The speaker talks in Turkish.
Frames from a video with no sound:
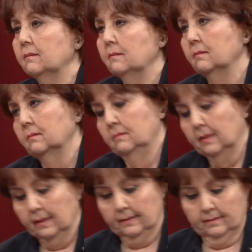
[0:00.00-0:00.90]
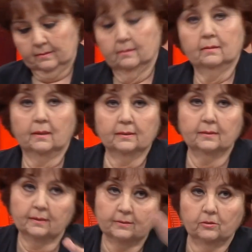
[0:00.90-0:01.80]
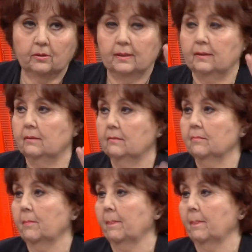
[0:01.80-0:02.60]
evet tabii. Yani yani adı, adı yani